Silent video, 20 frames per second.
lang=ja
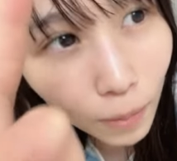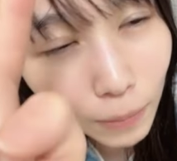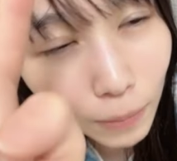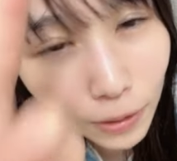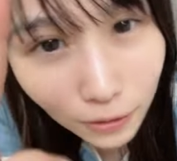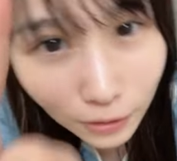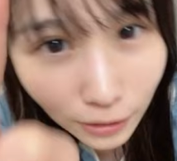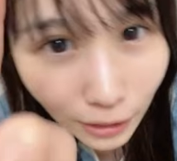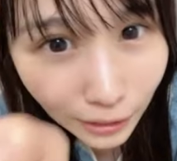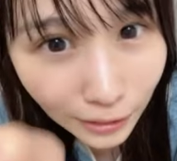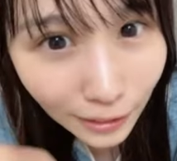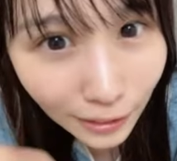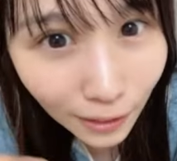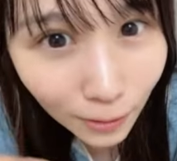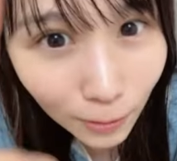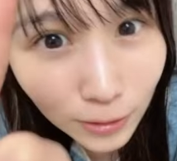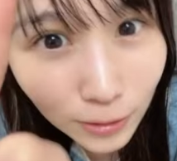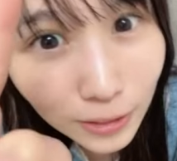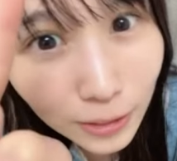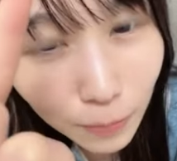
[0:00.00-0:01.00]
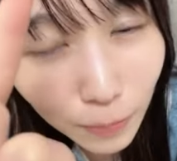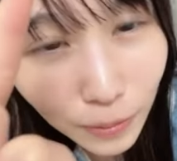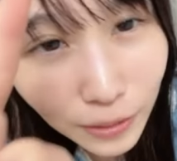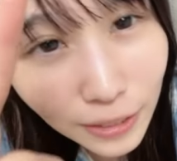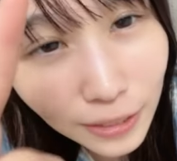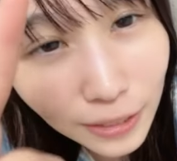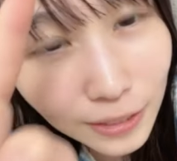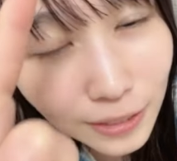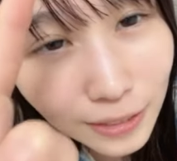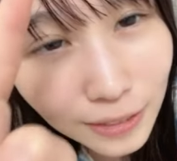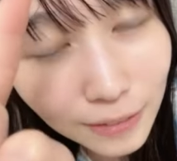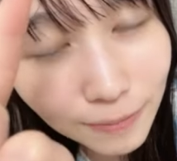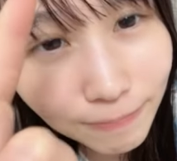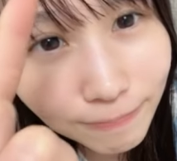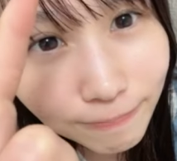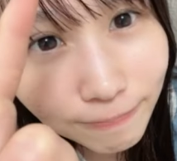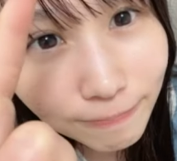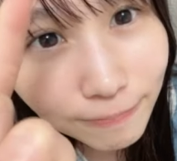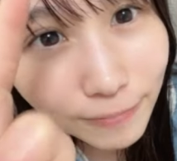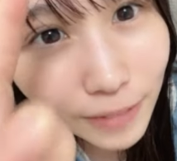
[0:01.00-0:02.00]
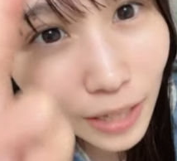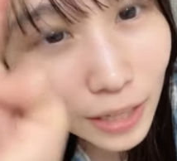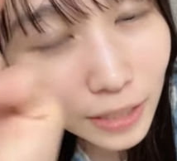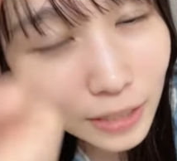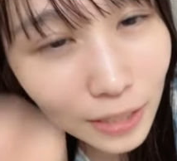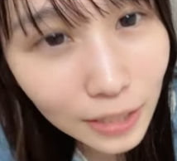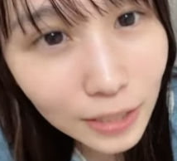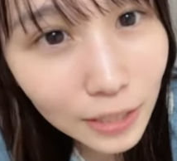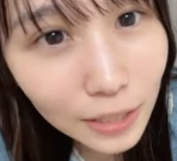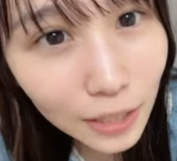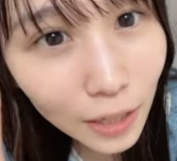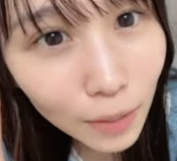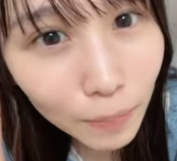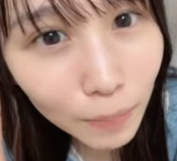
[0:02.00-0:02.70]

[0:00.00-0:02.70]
幕張がおすすめです3時間